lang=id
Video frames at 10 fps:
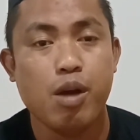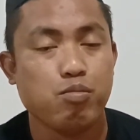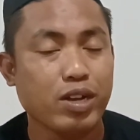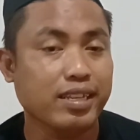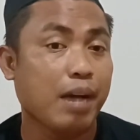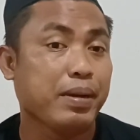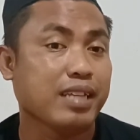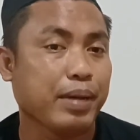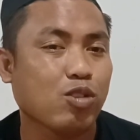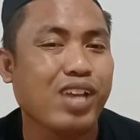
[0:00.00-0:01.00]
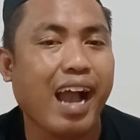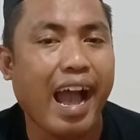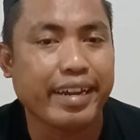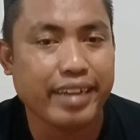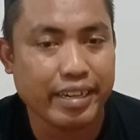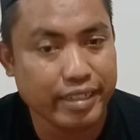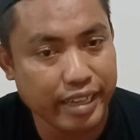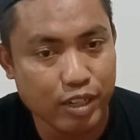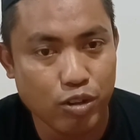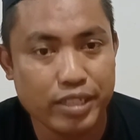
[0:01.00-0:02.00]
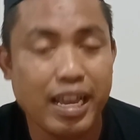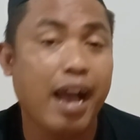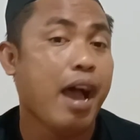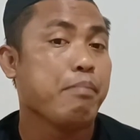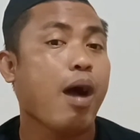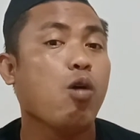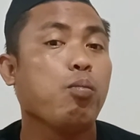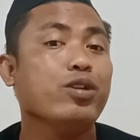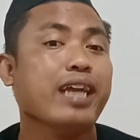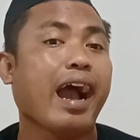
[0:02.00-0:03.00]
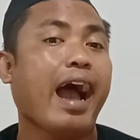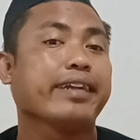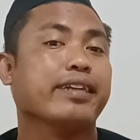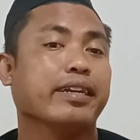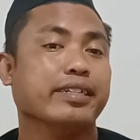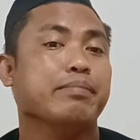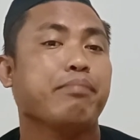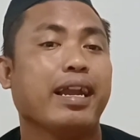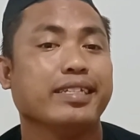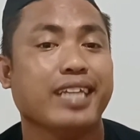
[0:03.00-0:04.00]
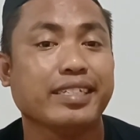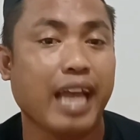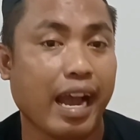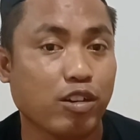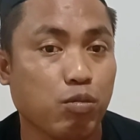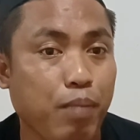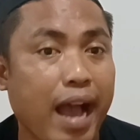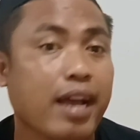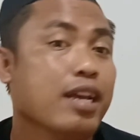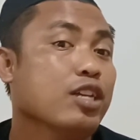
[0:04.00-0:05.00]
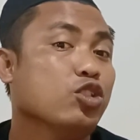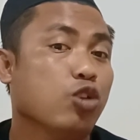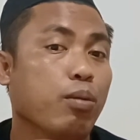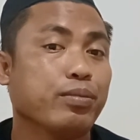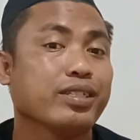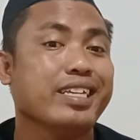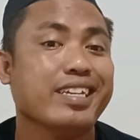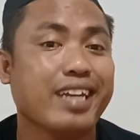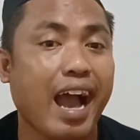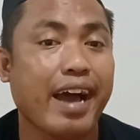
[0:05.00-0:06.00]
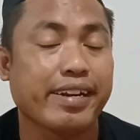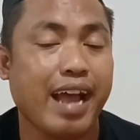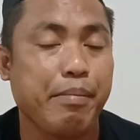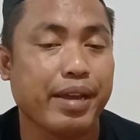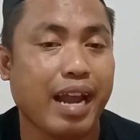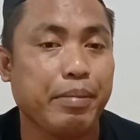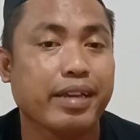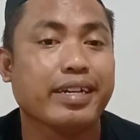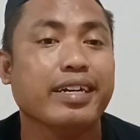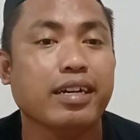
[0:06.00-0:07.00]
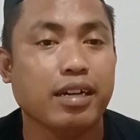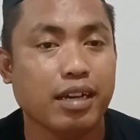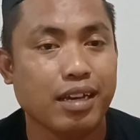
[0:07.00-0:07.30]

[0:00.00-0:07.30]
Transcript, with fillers: Buat sahabat-sahabatku yang ada di Indonesia maupun yang ada di Malaysia, jangan lupa jom singgah rame-rame ke